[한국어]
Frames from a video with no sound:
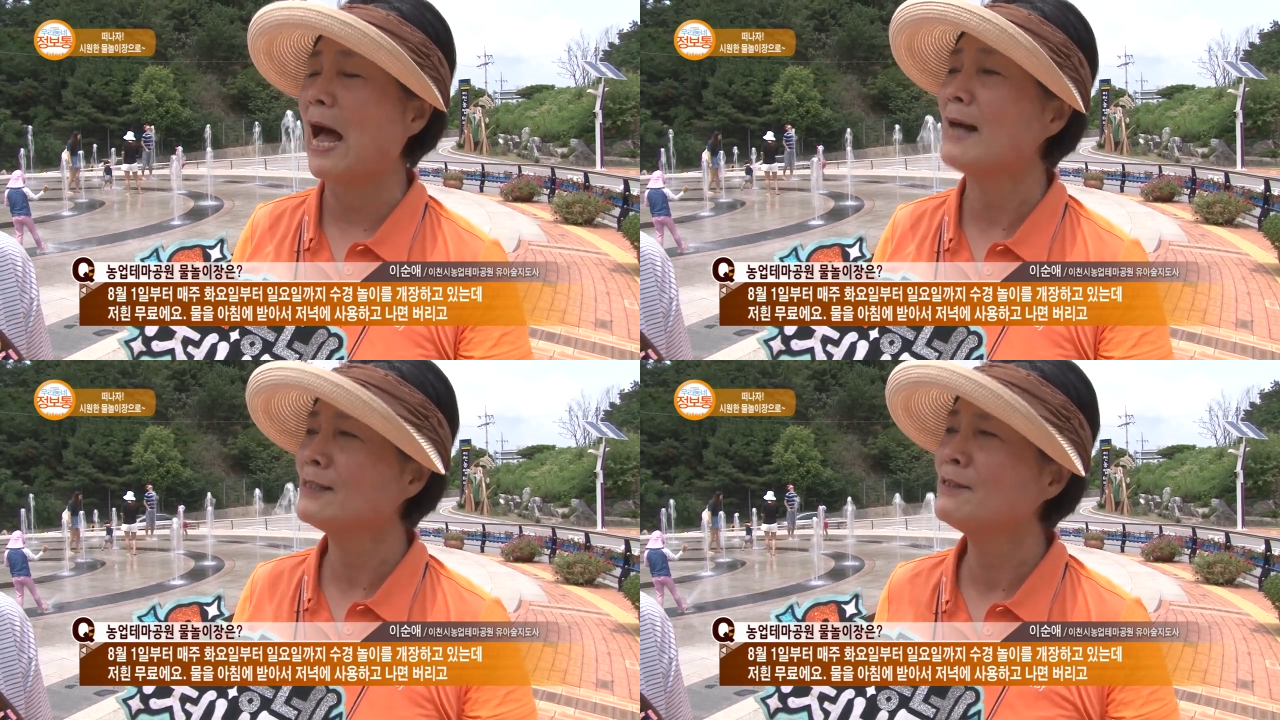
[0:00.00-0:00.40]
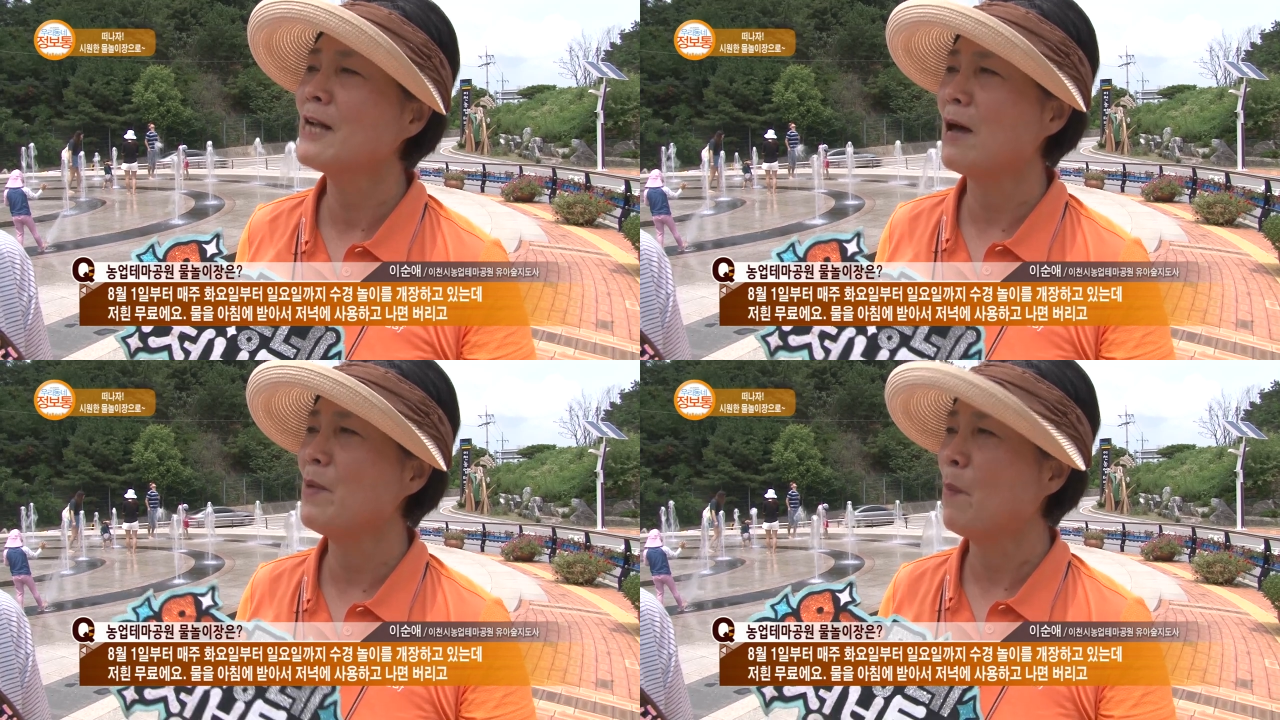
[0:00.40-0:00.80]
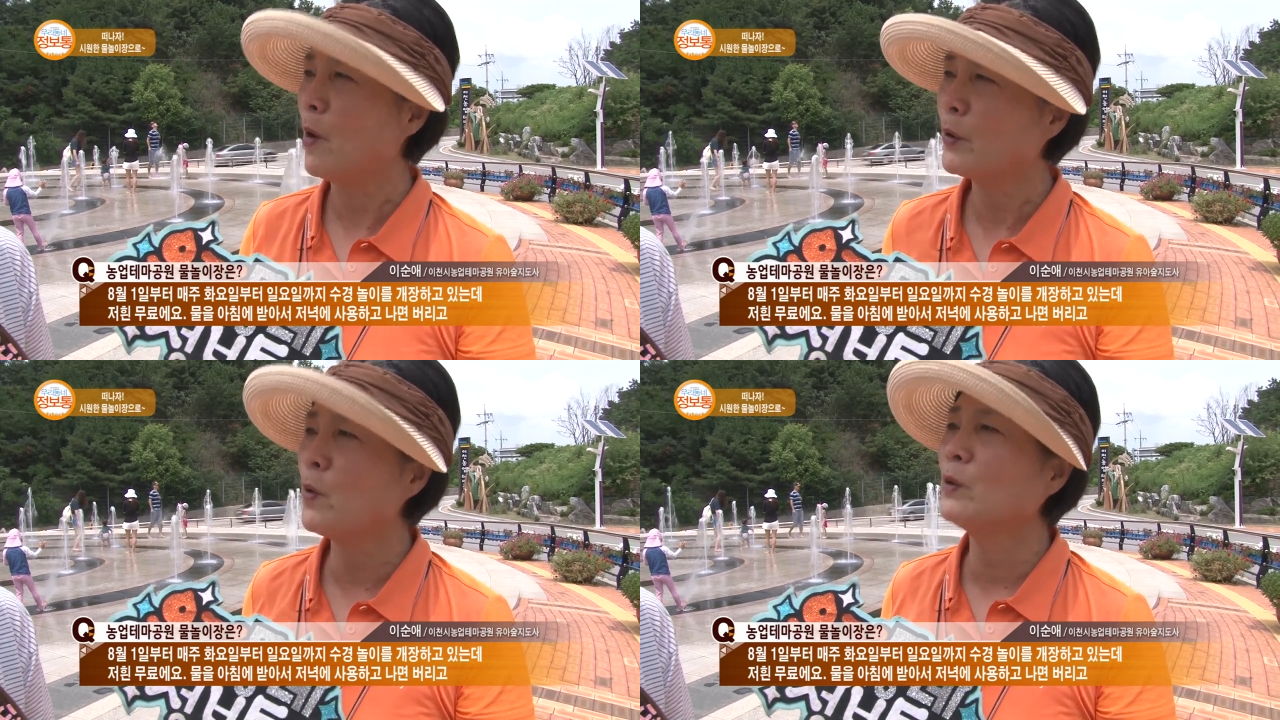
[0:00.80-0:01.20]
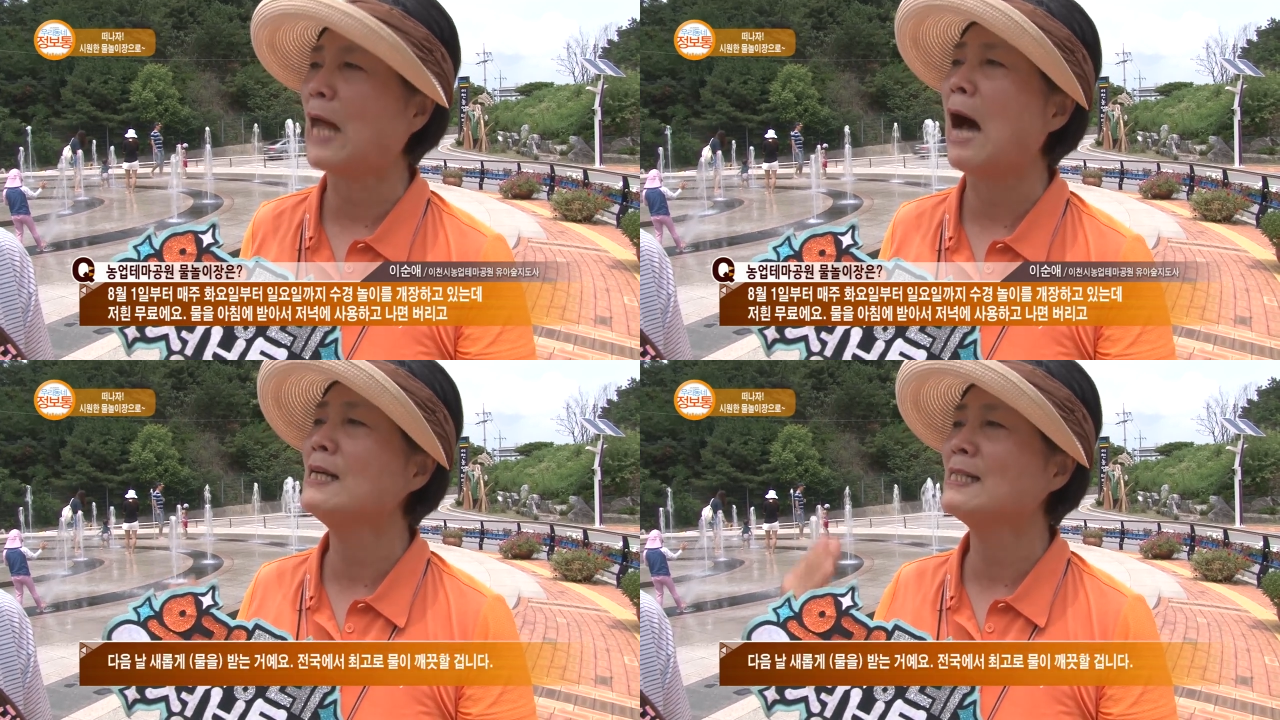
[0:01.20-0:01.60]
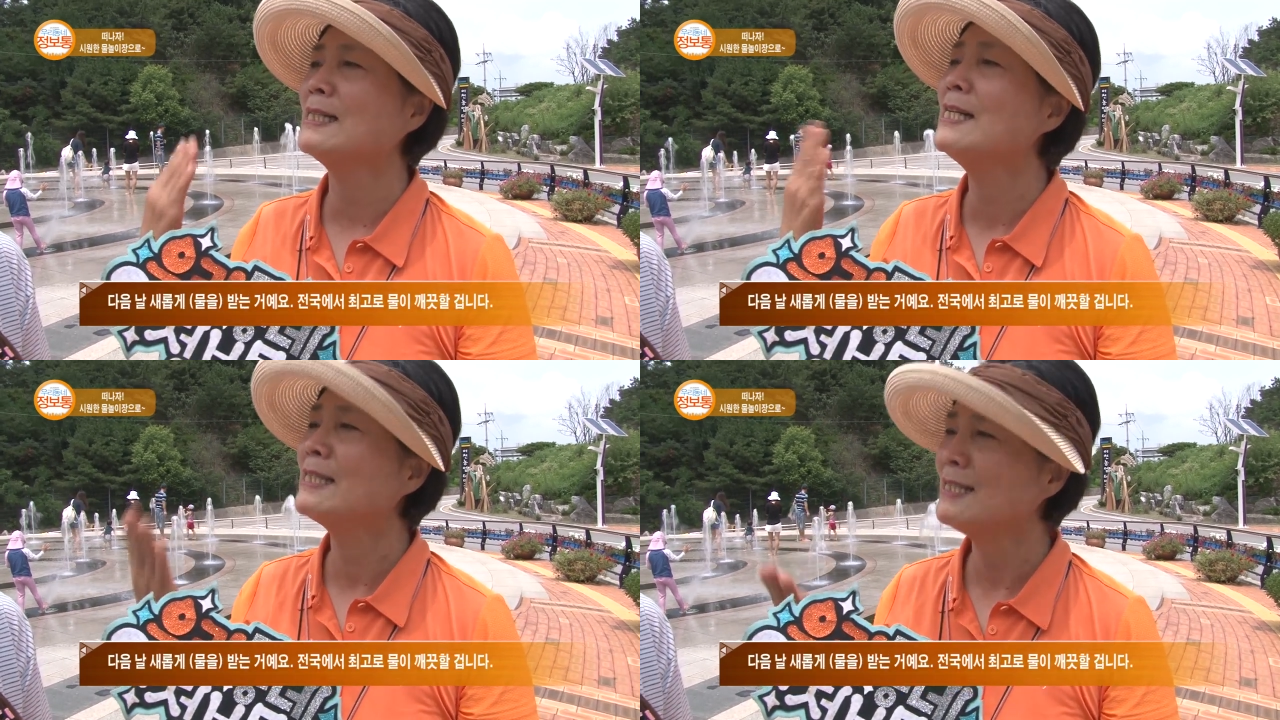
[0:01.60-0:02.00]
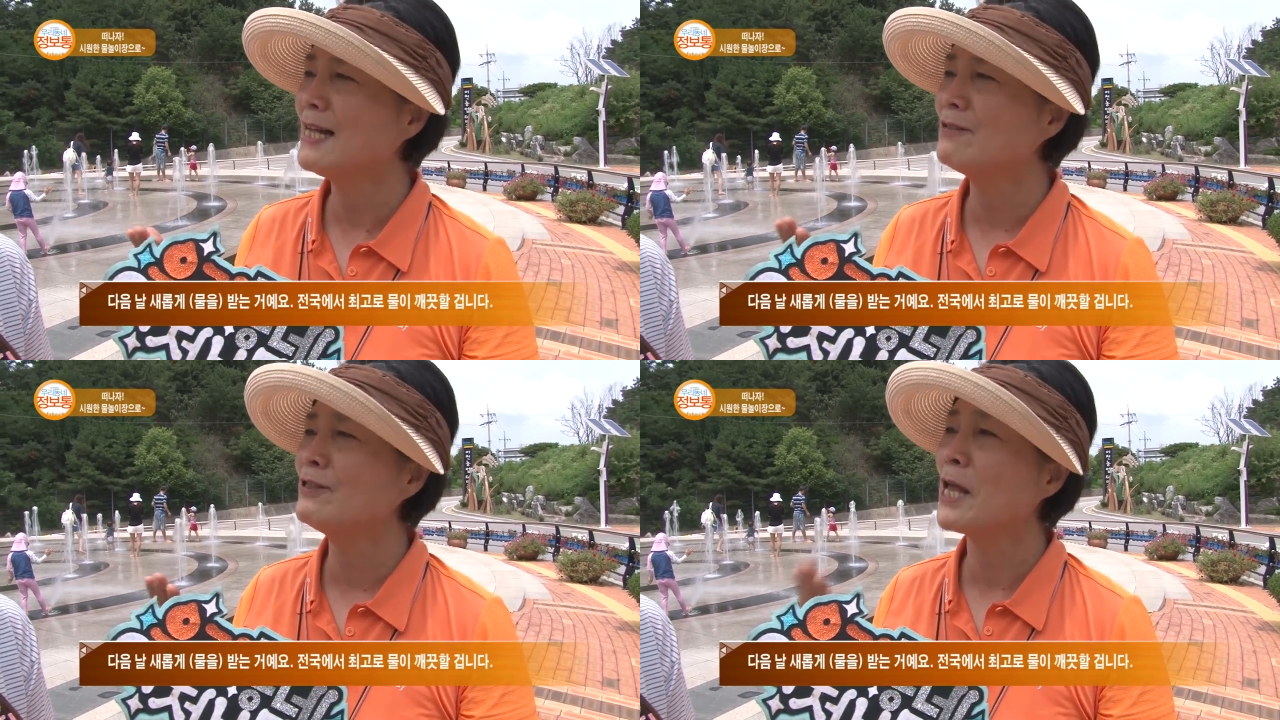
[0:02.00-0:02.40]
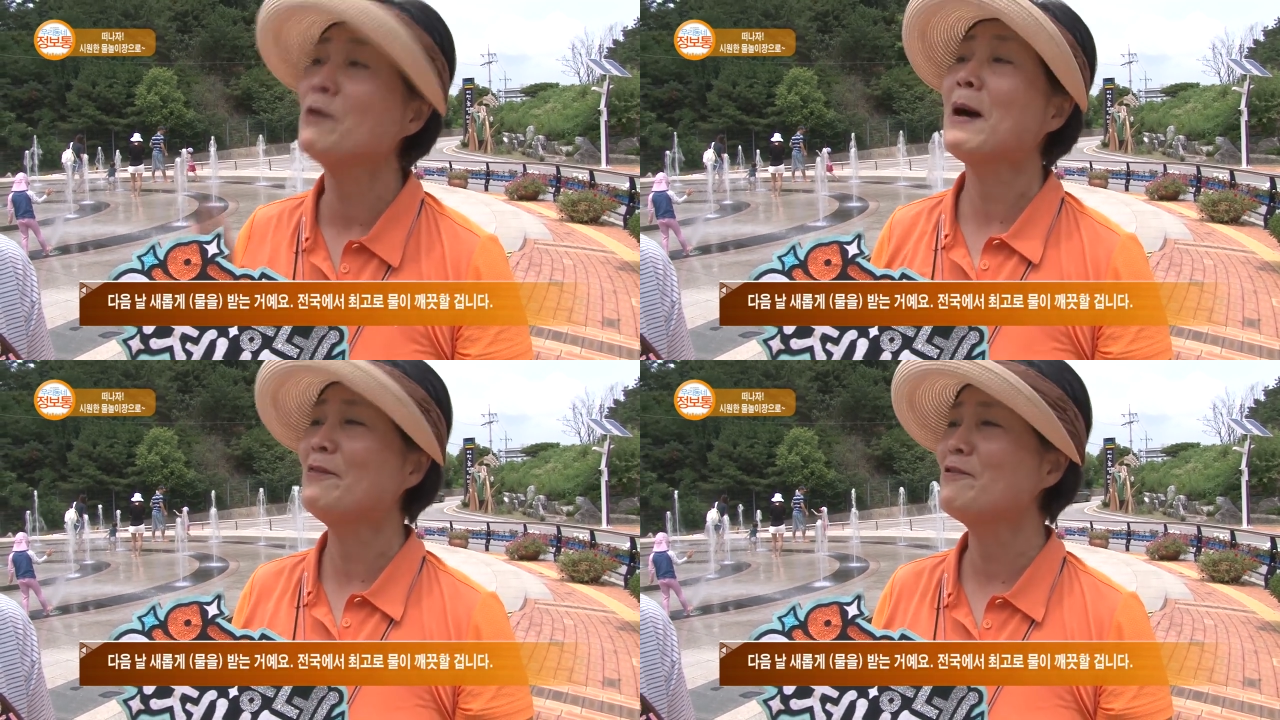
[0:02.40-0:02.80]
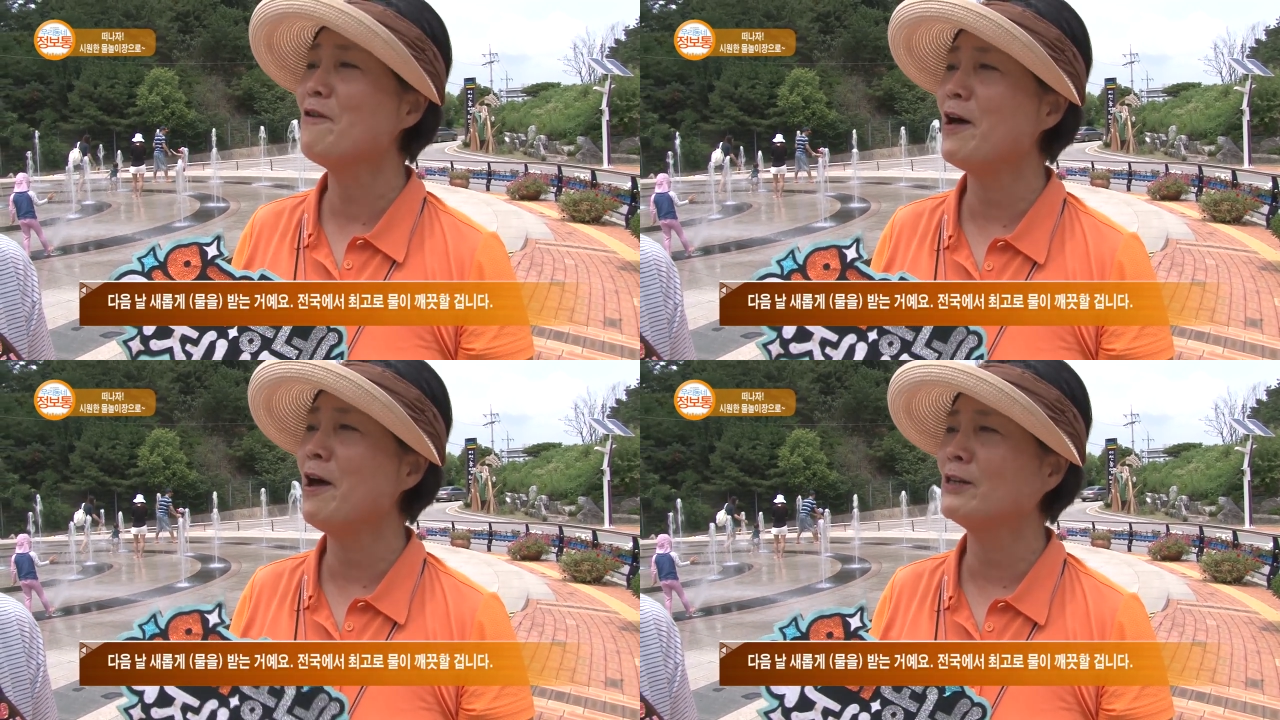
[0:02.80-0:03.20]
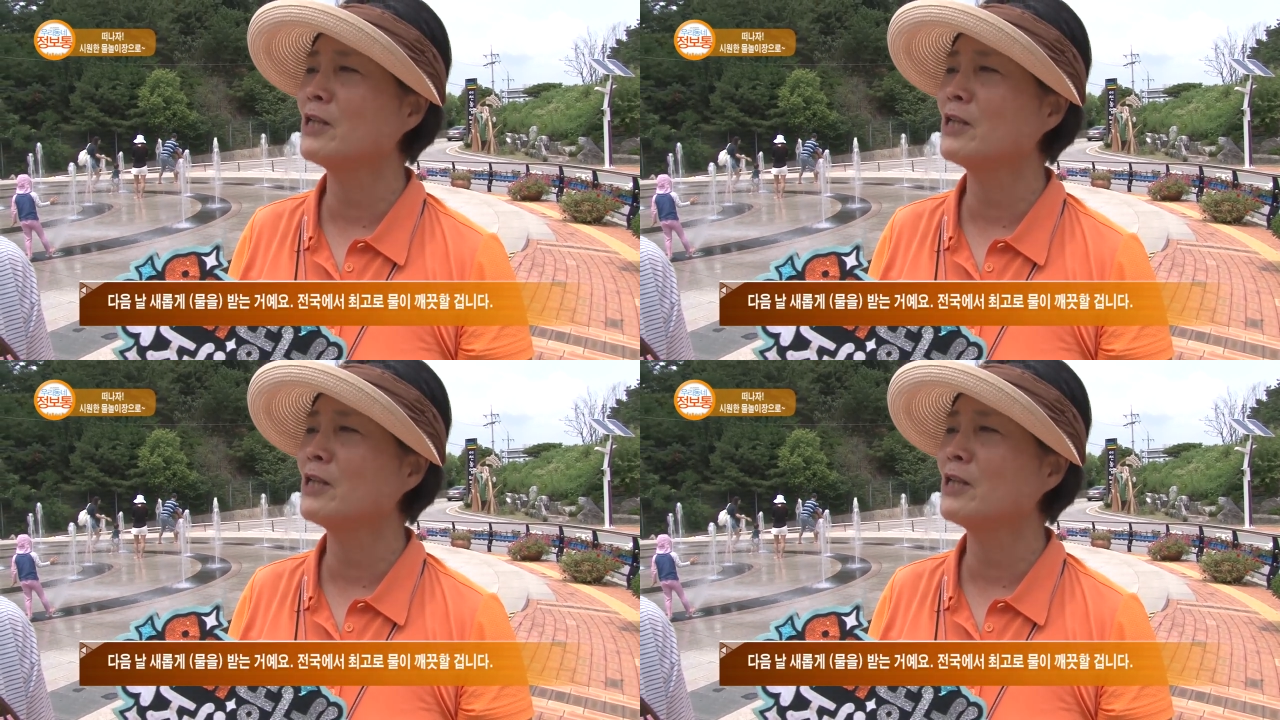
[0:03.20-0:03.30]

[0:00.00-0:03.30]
다 쓰고 나면 버리고 다그 이튿날도 새로 받는 거예요.